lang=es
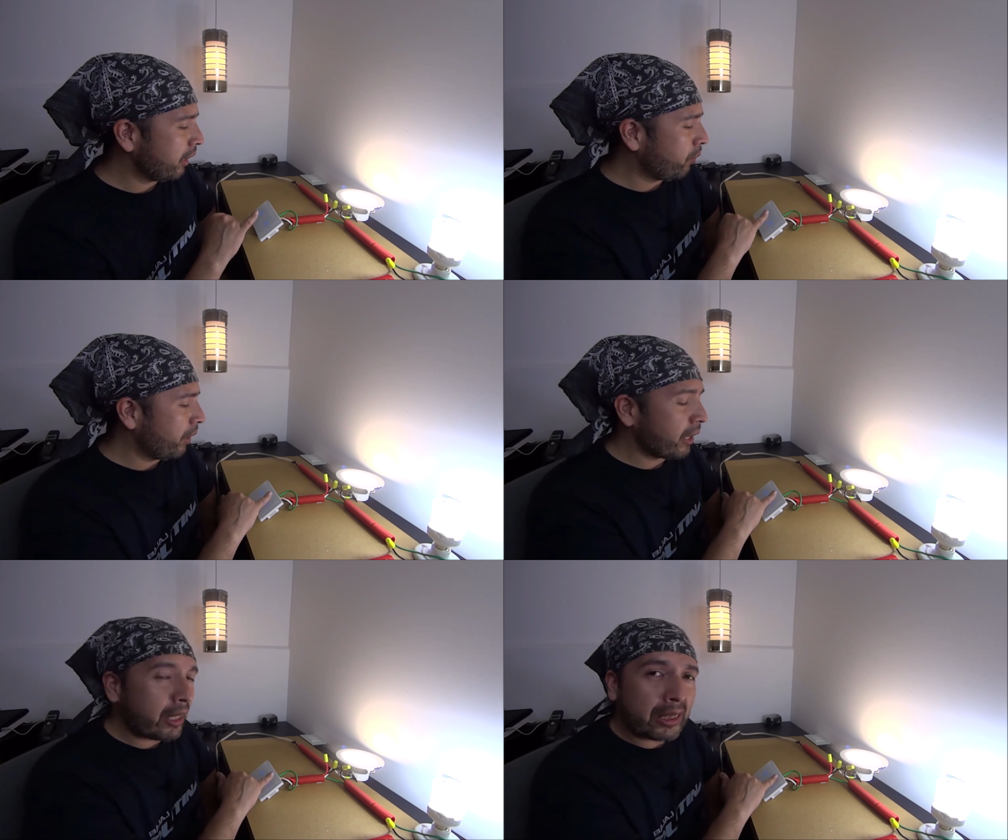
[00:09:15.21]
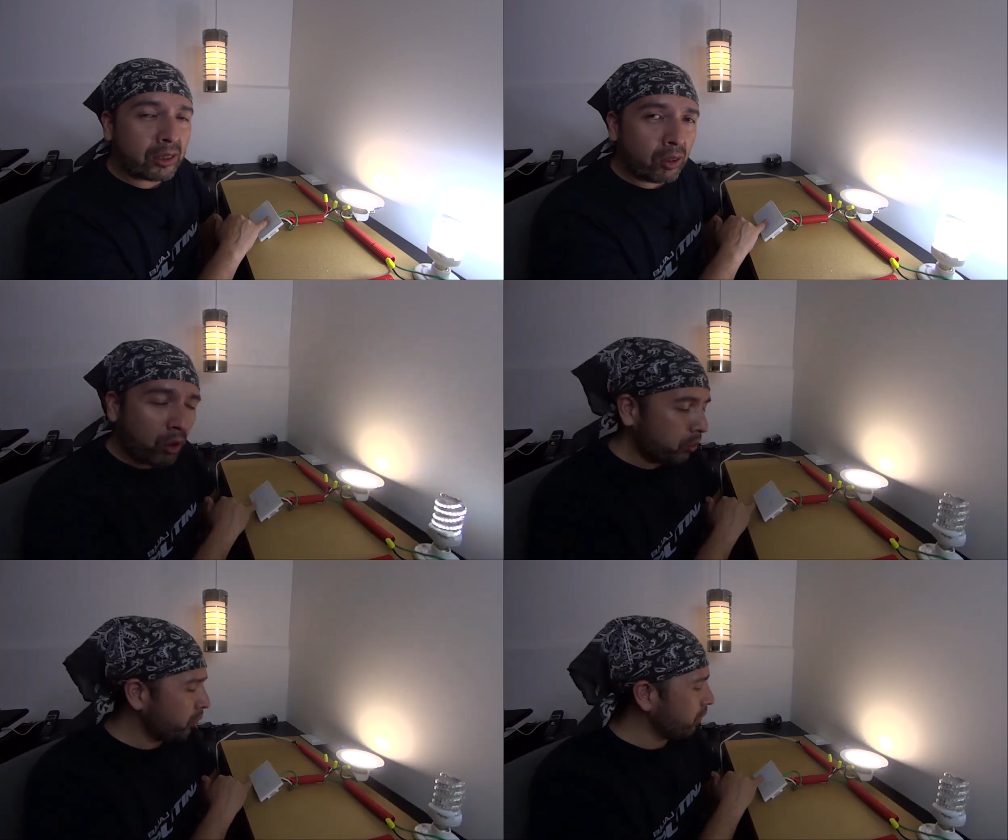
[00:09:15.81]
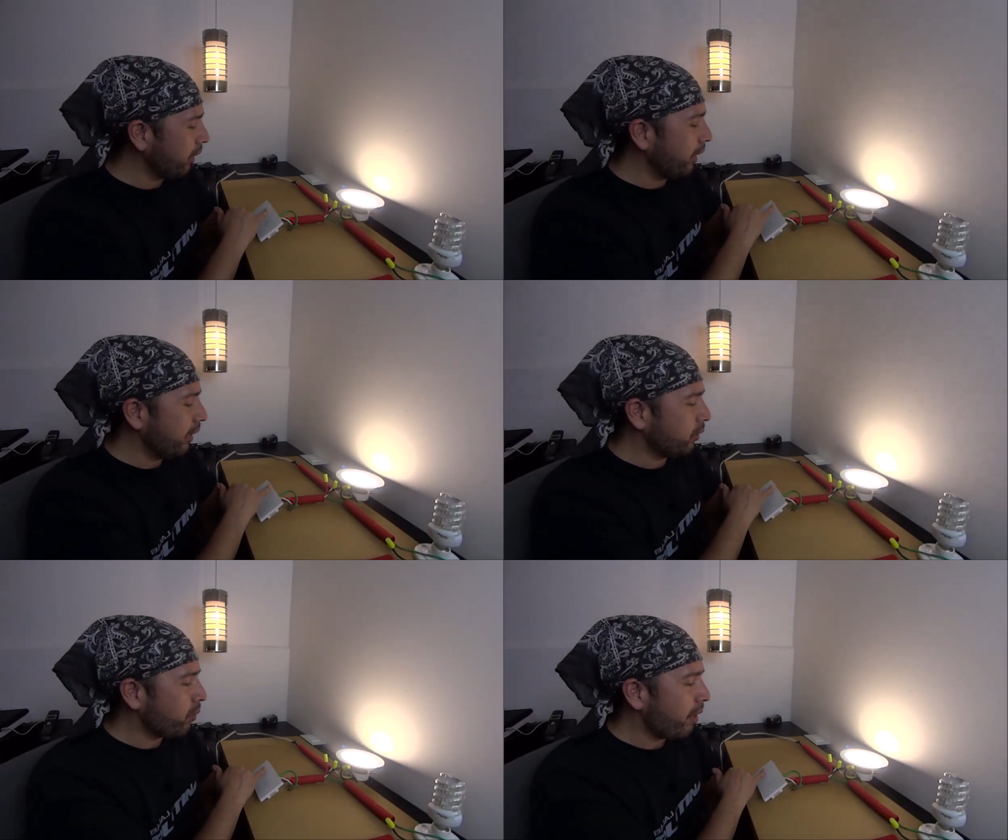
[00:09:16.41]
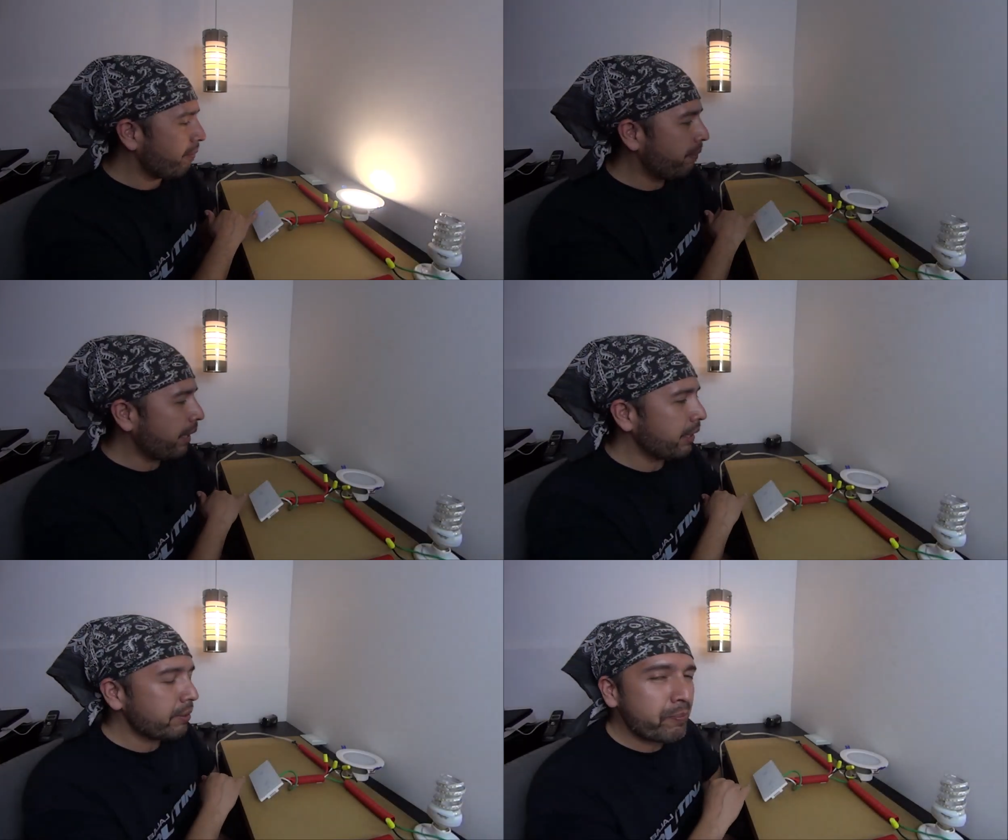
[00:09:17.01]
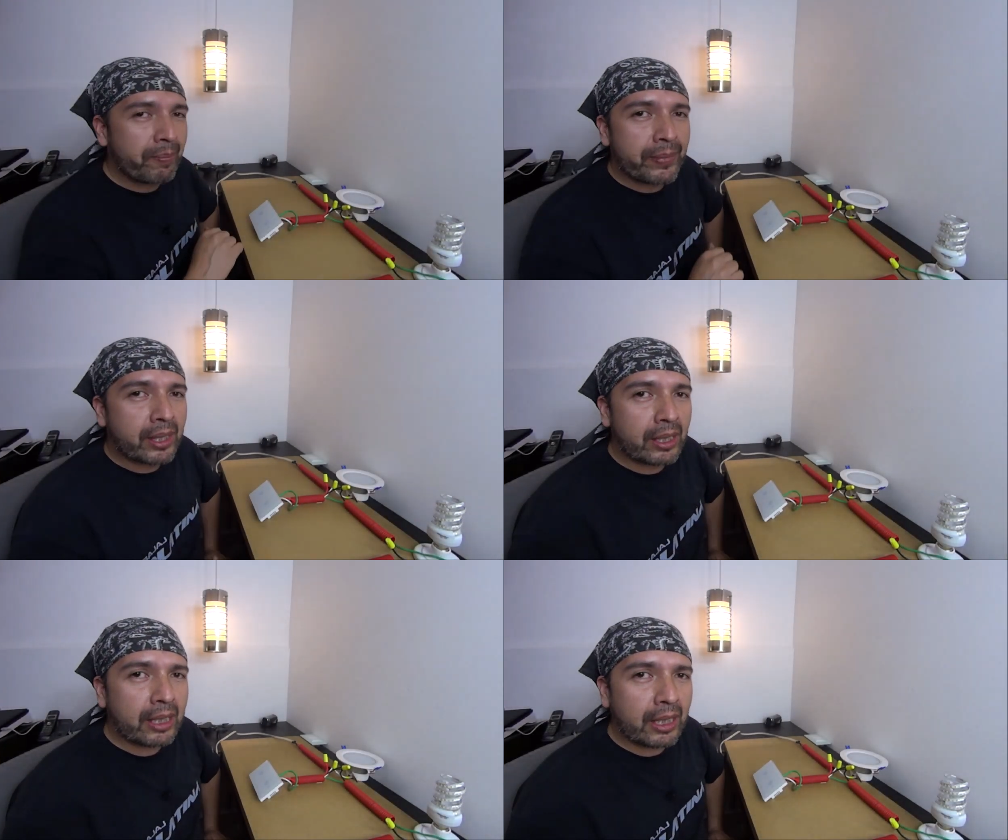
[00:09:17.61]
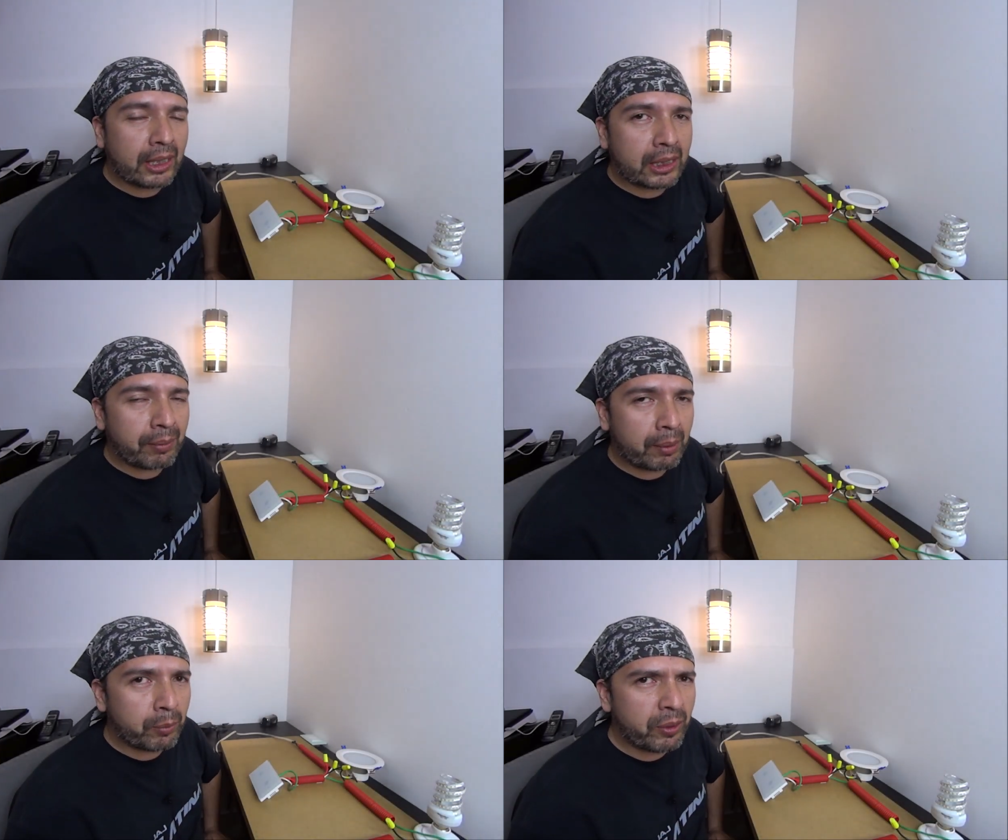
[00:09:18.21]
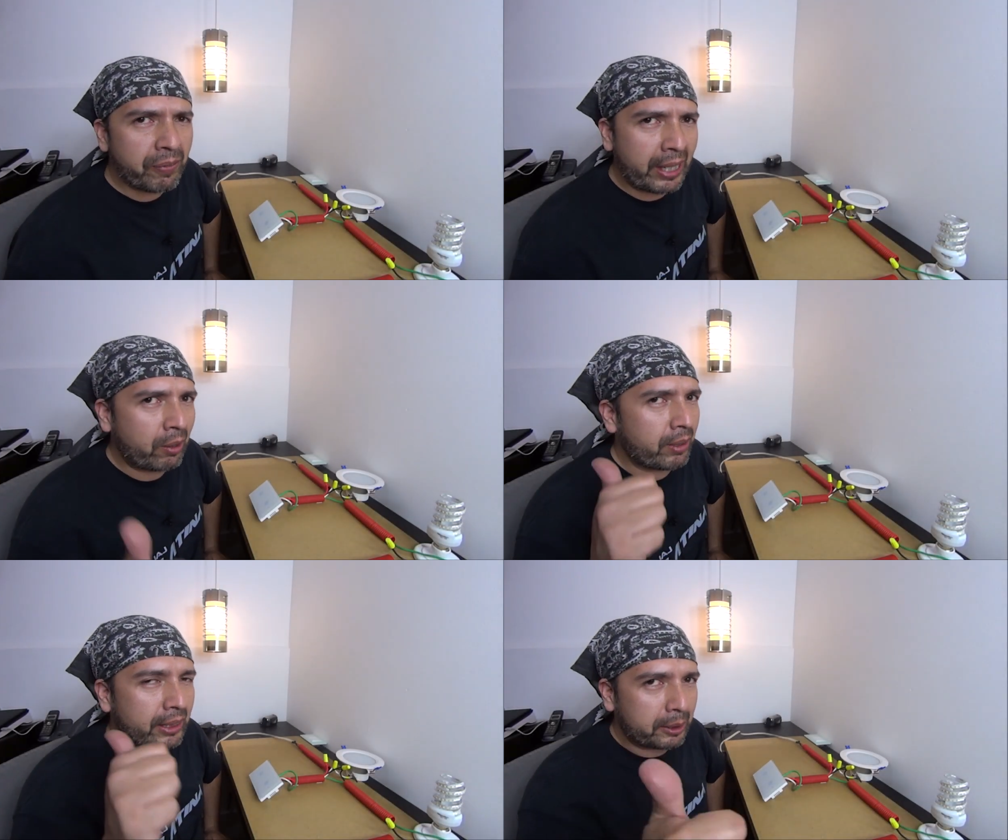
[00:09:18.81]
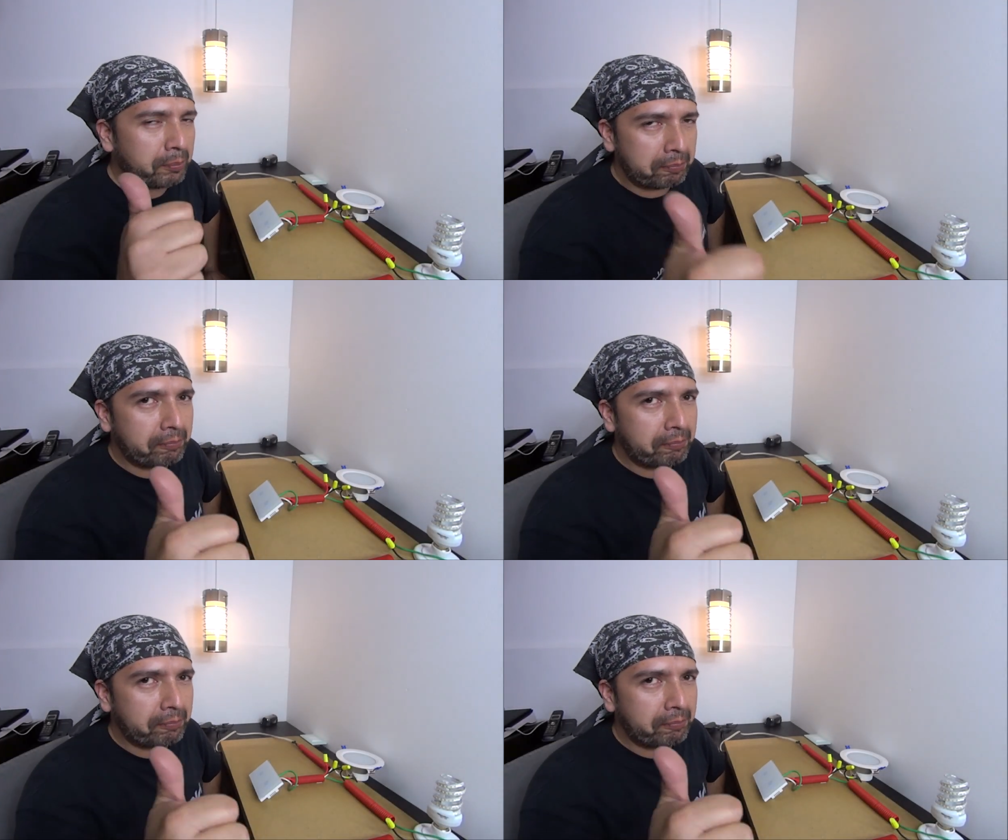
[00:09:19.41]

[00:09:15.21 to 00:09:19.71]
Recuerden, es touch, es wifi y se ven muy fregones.